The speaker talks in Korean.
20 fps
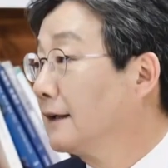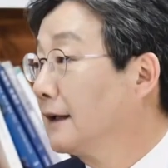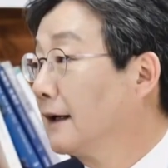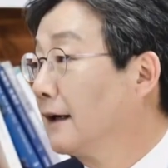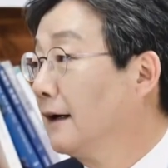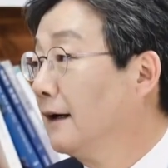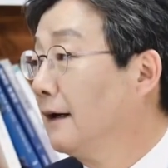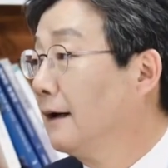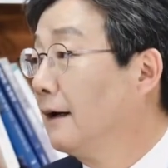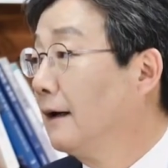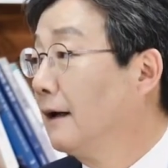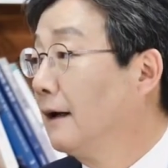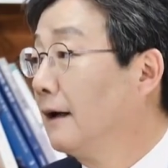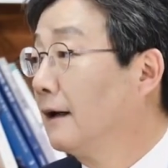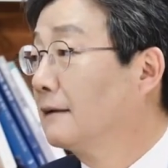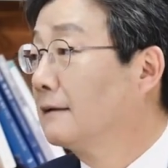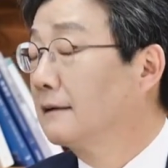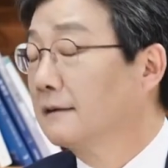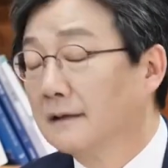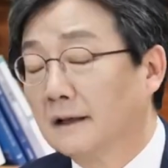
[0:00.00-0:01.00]

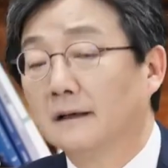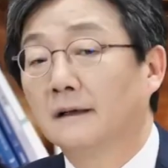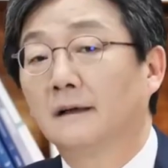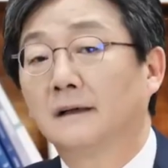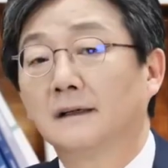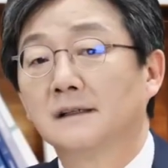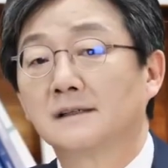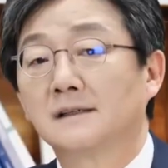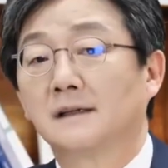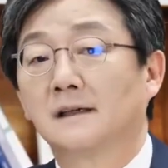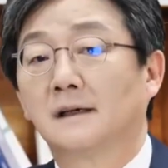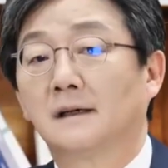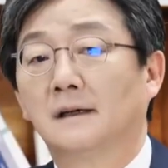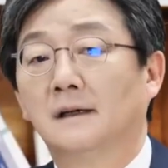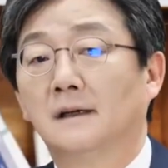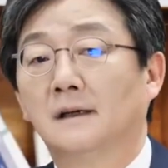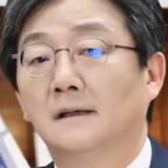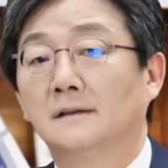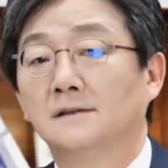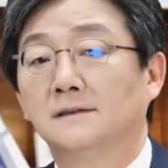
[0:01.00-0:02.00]
나니까, 그러니까 이제
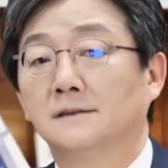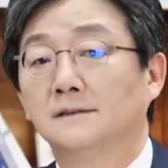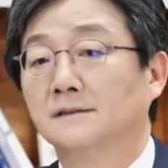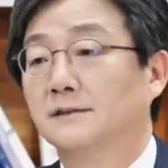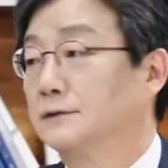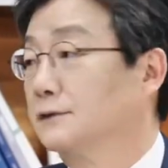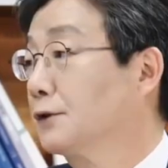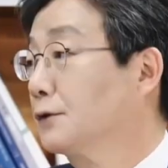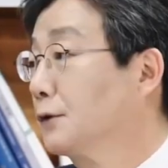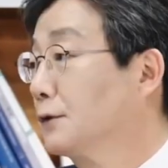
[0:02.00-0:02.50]
전세,